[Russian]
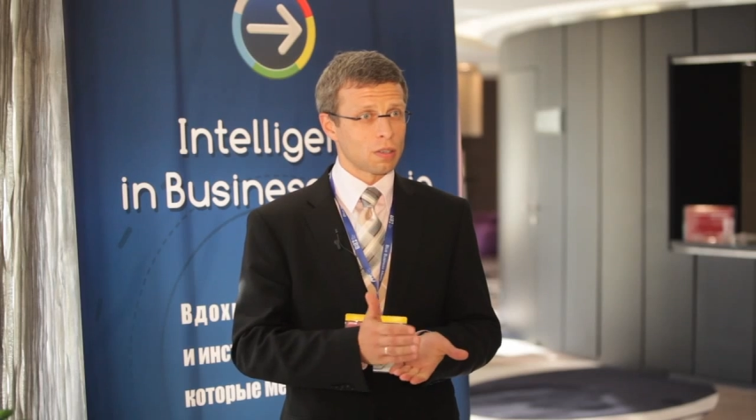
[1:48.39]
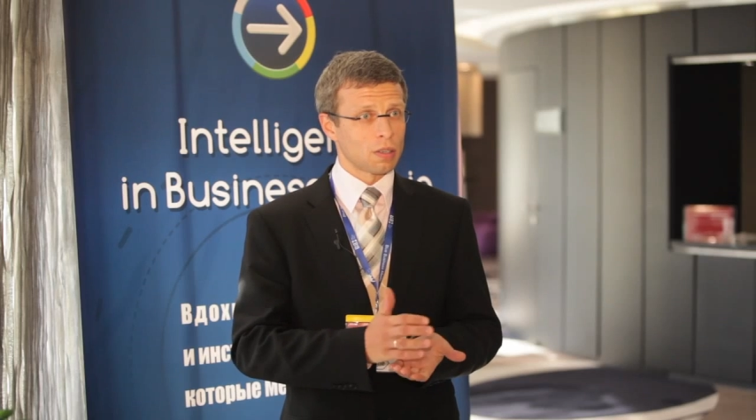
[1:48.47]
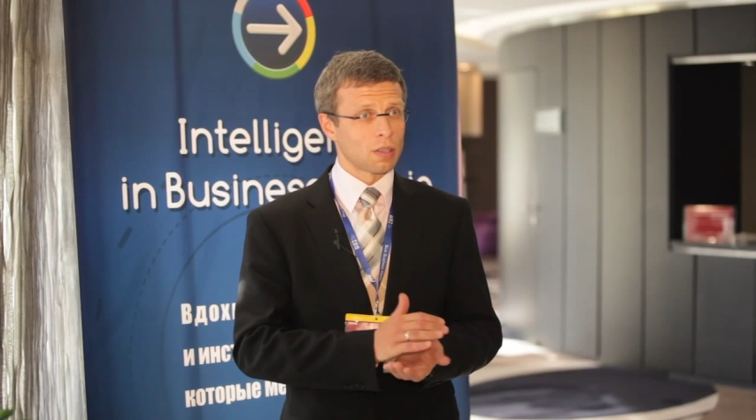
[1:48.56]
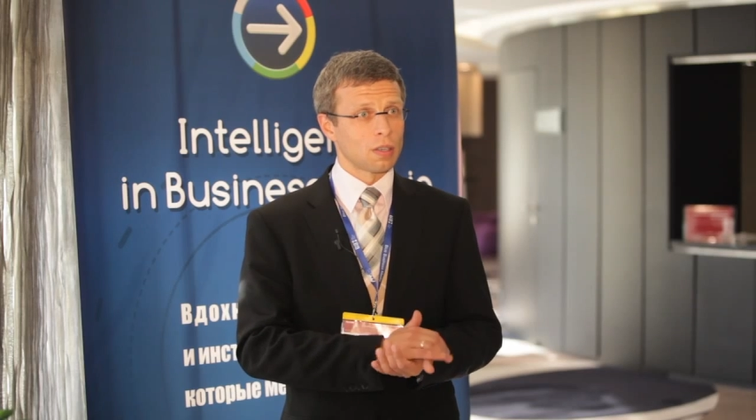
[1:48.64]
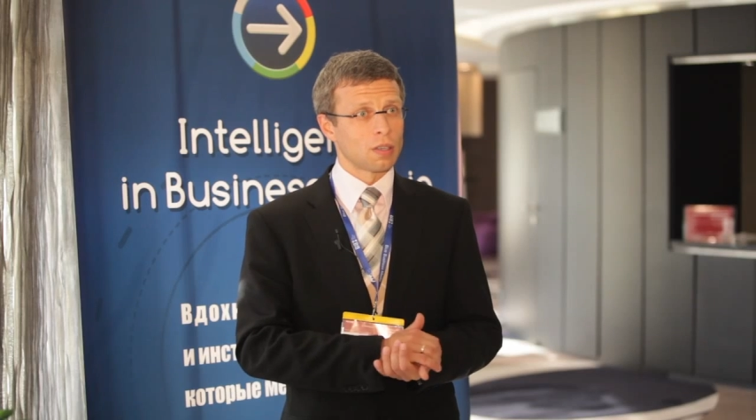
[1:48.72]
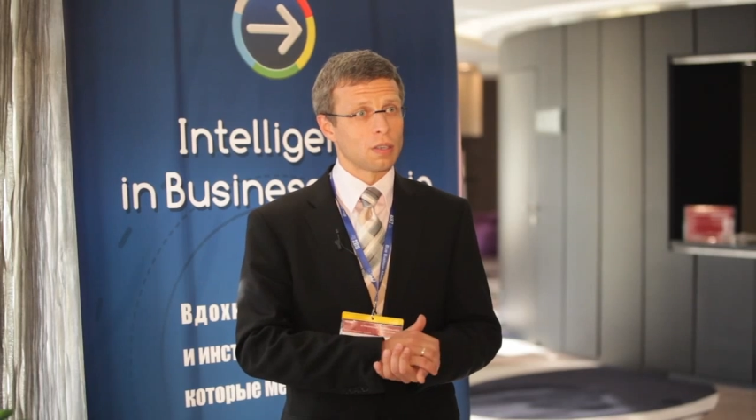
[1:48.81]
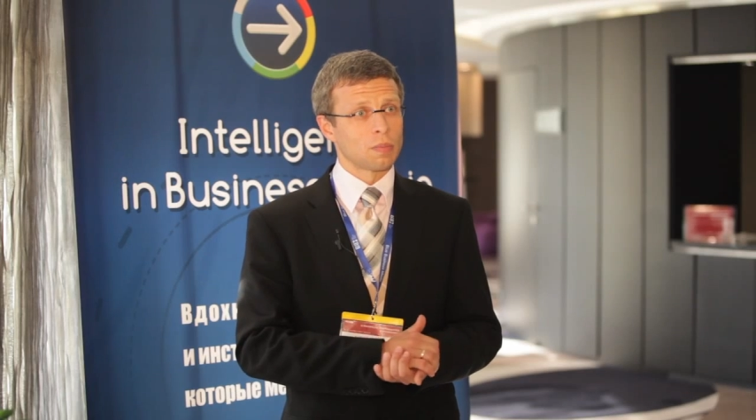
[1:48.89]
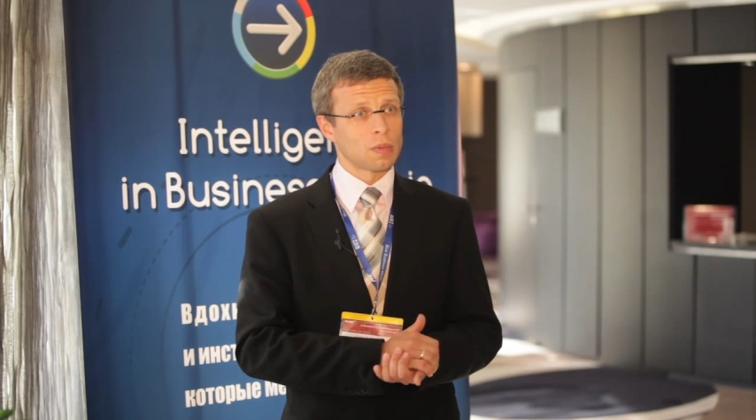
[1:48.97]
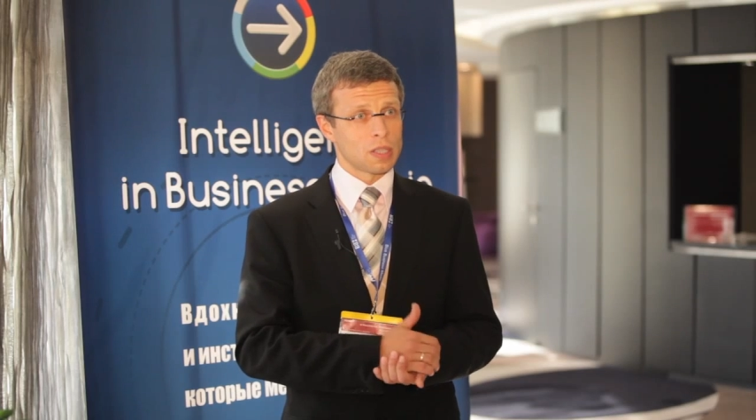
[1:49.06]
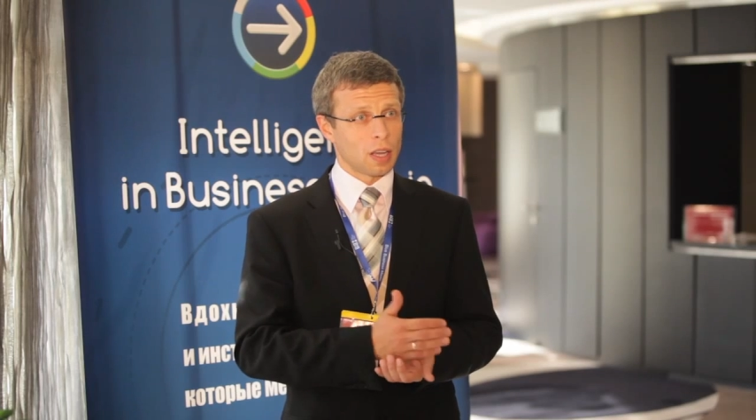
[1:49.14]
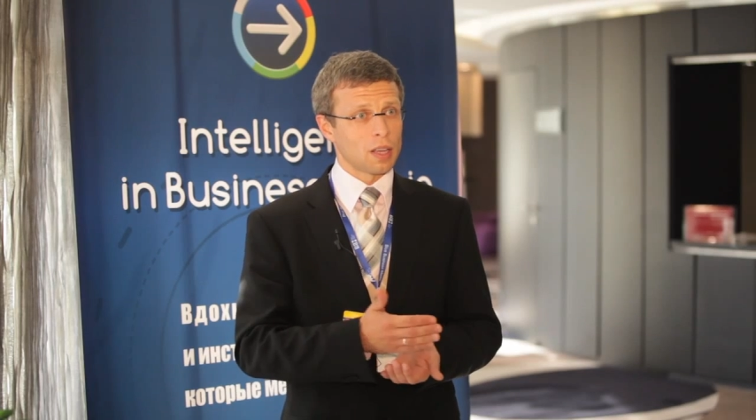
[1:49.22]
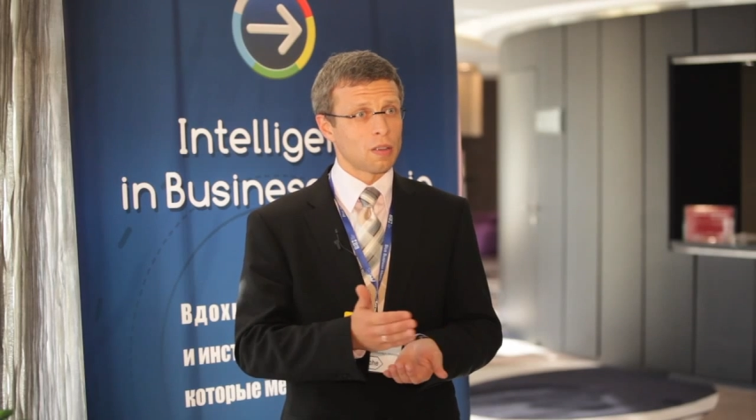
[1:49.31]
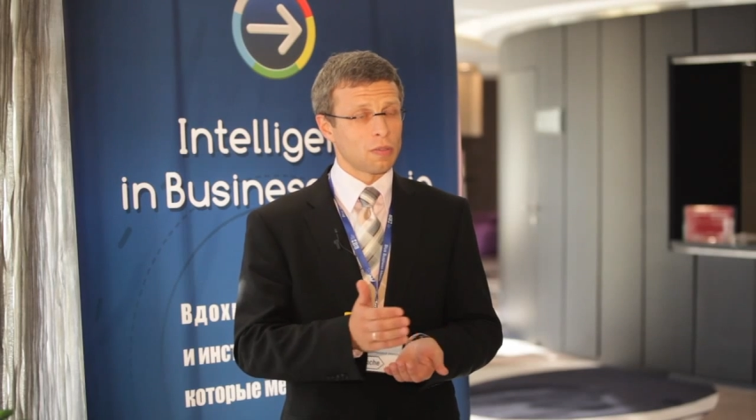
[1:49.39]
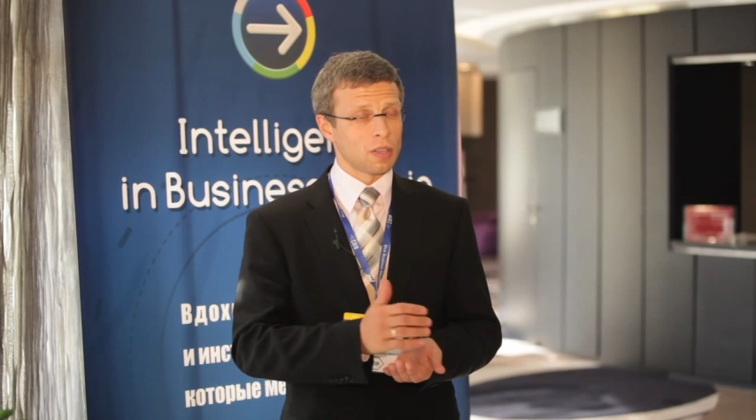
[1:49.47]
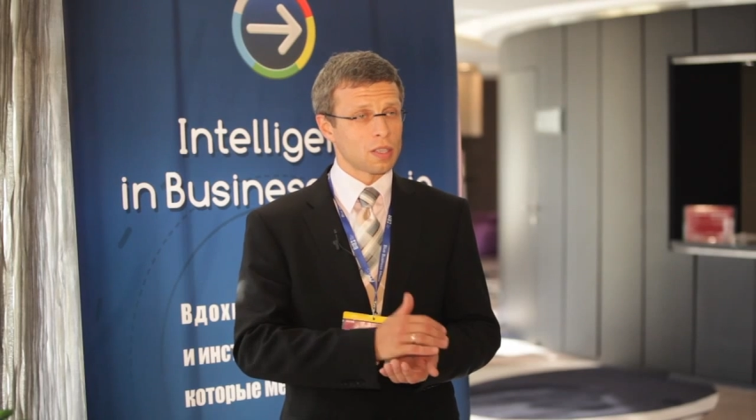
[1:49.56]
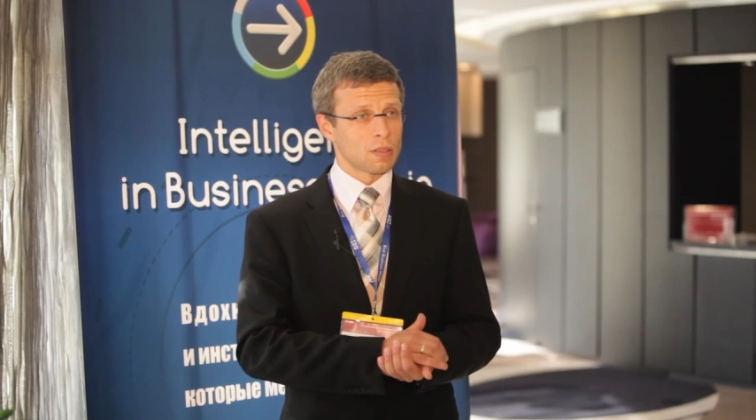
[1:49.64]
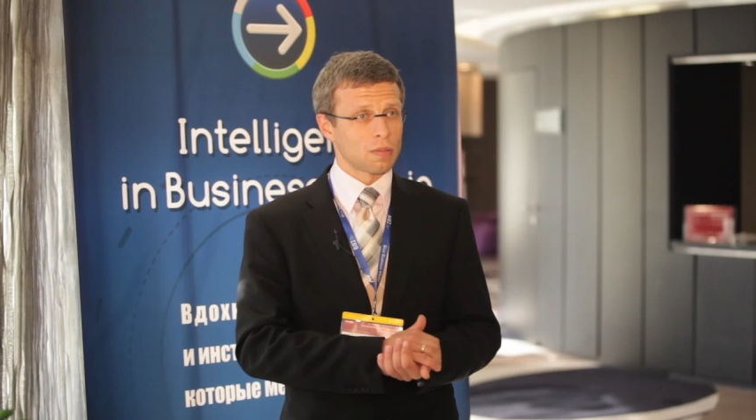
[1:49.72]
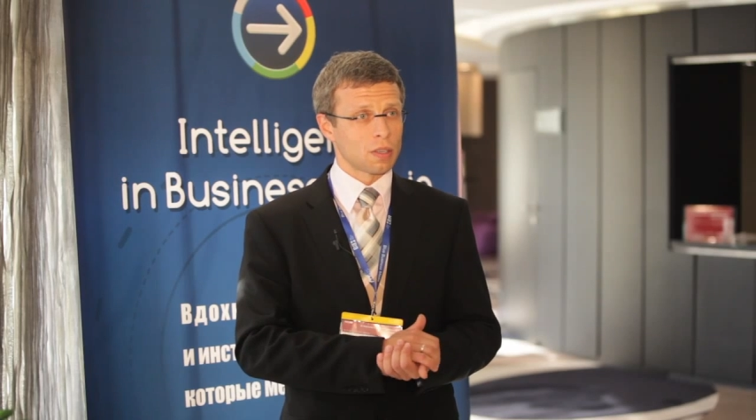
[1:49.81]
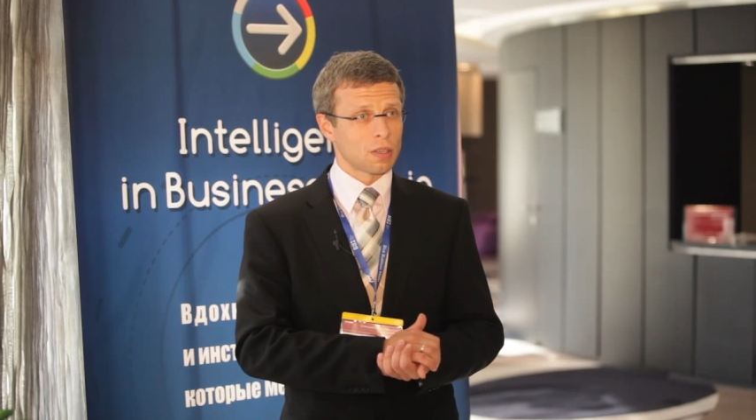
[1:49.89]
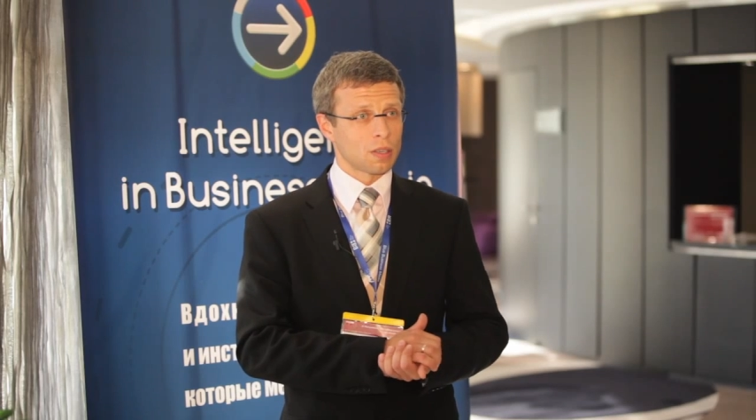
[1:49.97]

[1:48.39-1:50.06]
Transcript: э, построения финансовых